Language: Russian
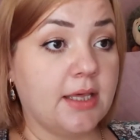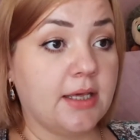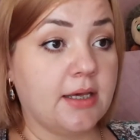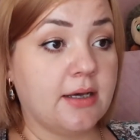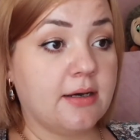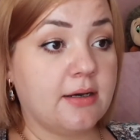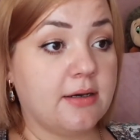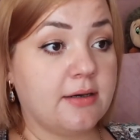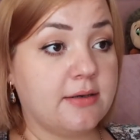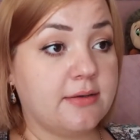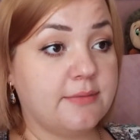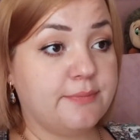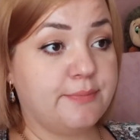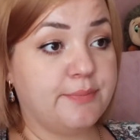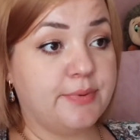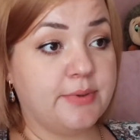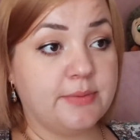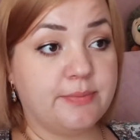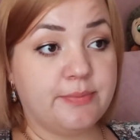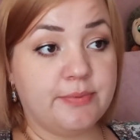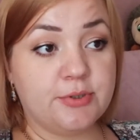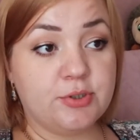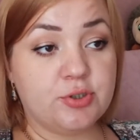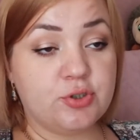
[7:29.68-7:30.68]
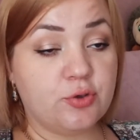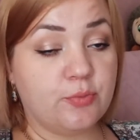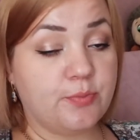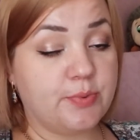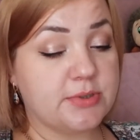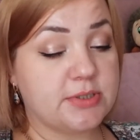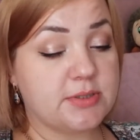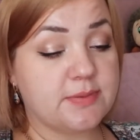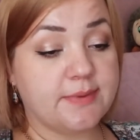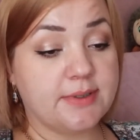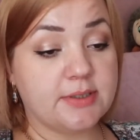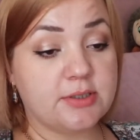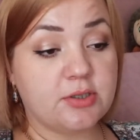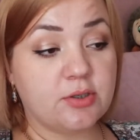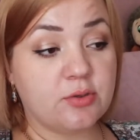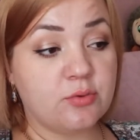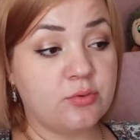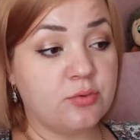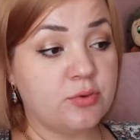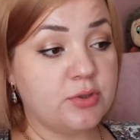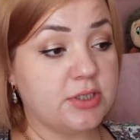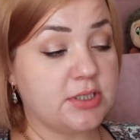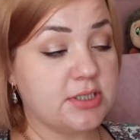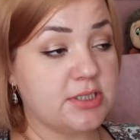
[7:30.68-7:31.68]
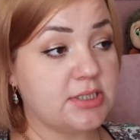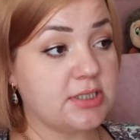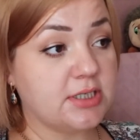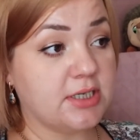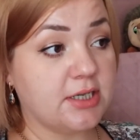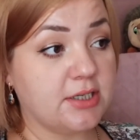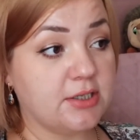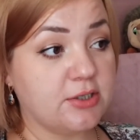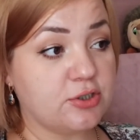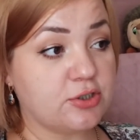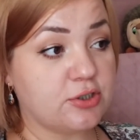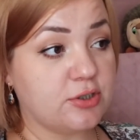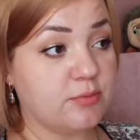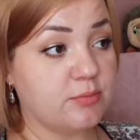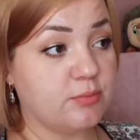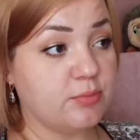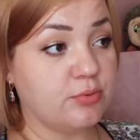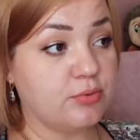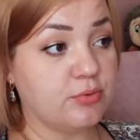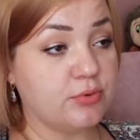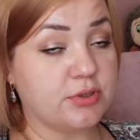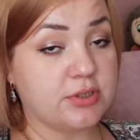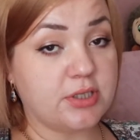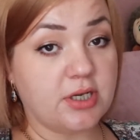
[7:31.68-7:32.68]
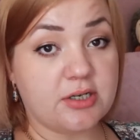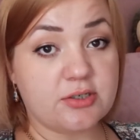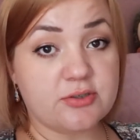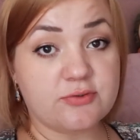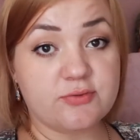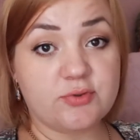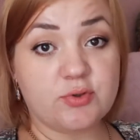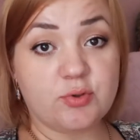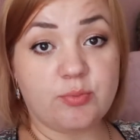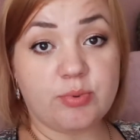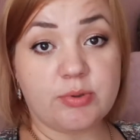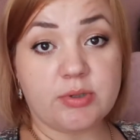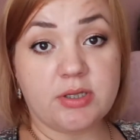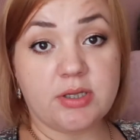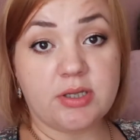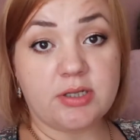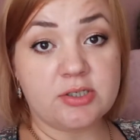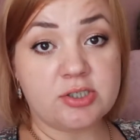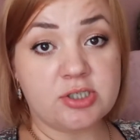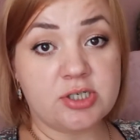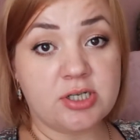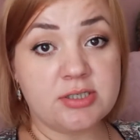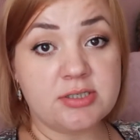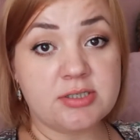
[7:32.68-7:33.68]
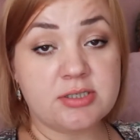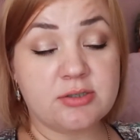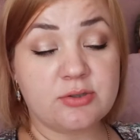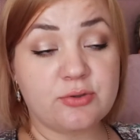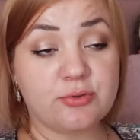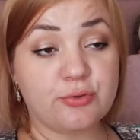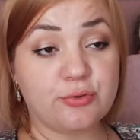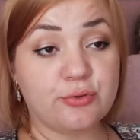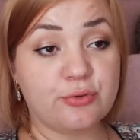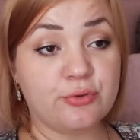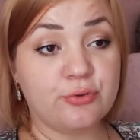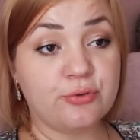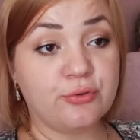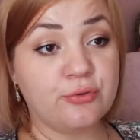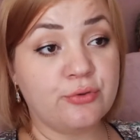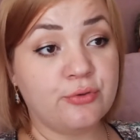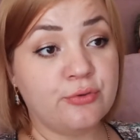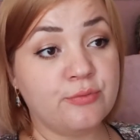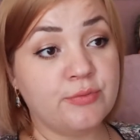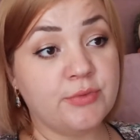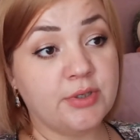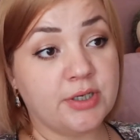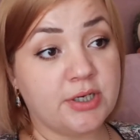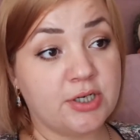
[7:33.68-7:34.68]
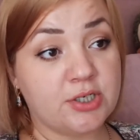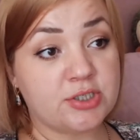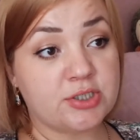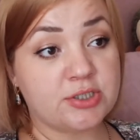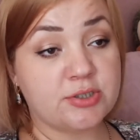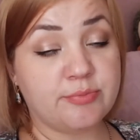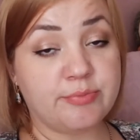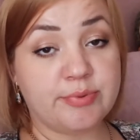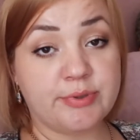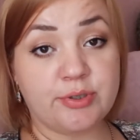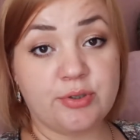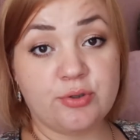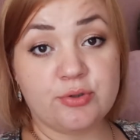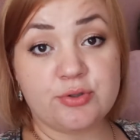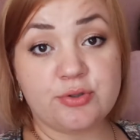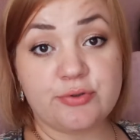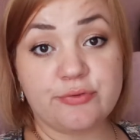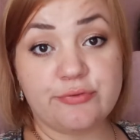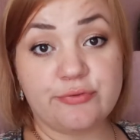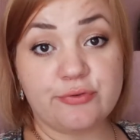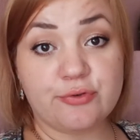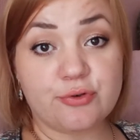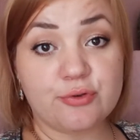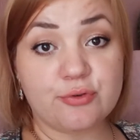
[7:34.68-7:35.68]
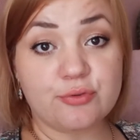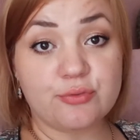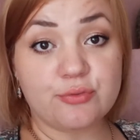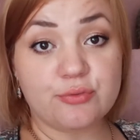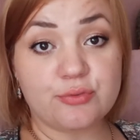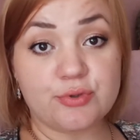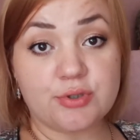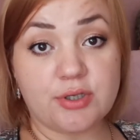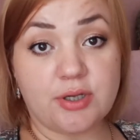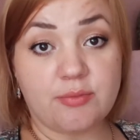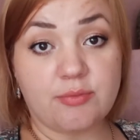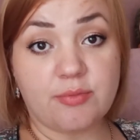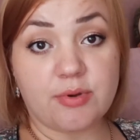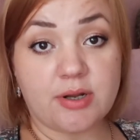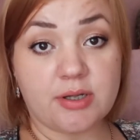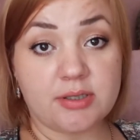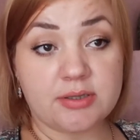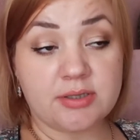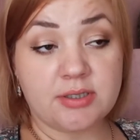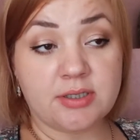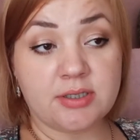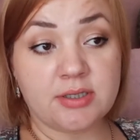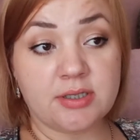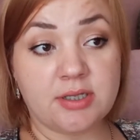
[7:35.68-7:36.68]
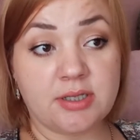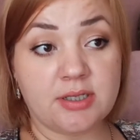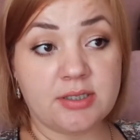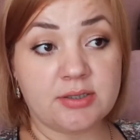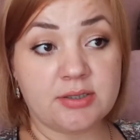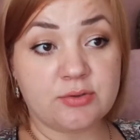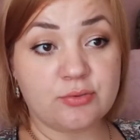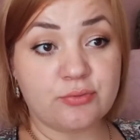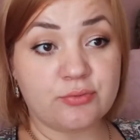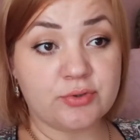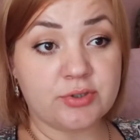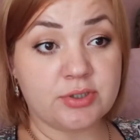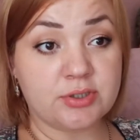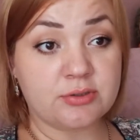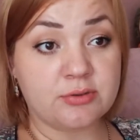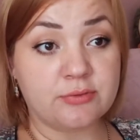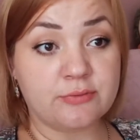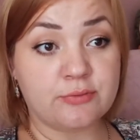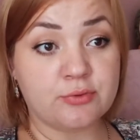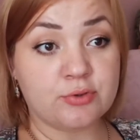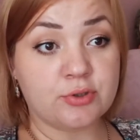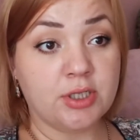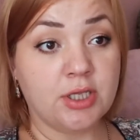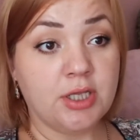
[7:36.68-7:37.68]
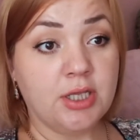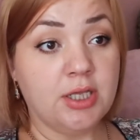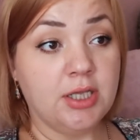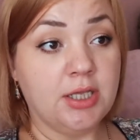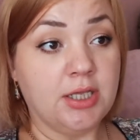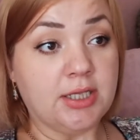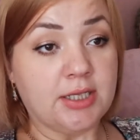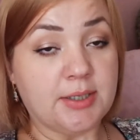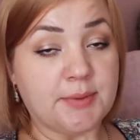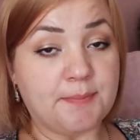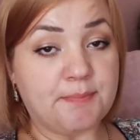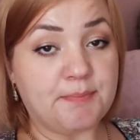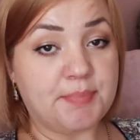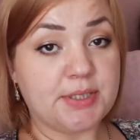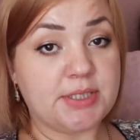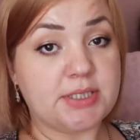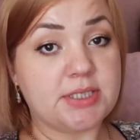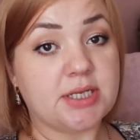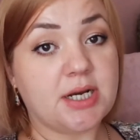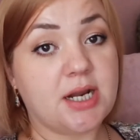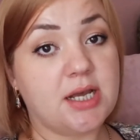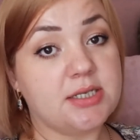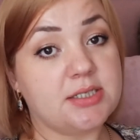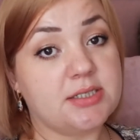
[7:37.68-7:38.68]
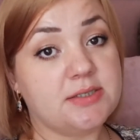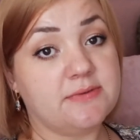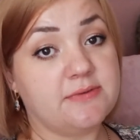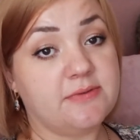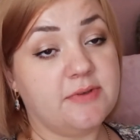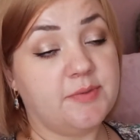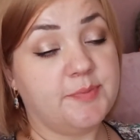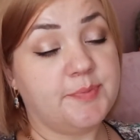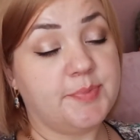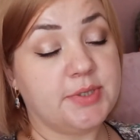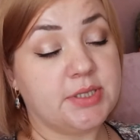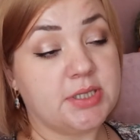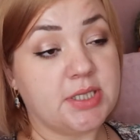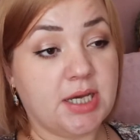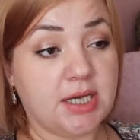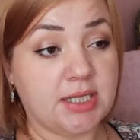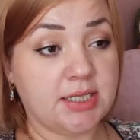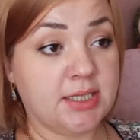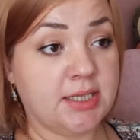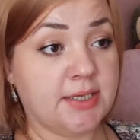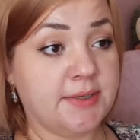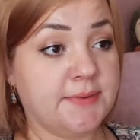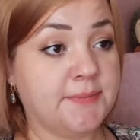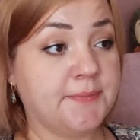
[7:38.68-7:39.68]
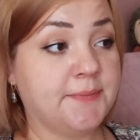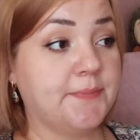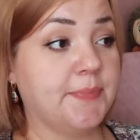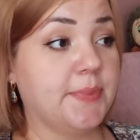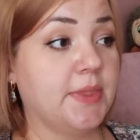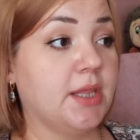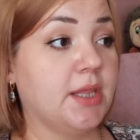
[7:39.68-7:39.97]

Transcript: Э, Еще посмотрю, если, конечно, будет так же все продолжаться, то, мне кажется, придется вернуться обратно на это вот это вот пятиразовое питание.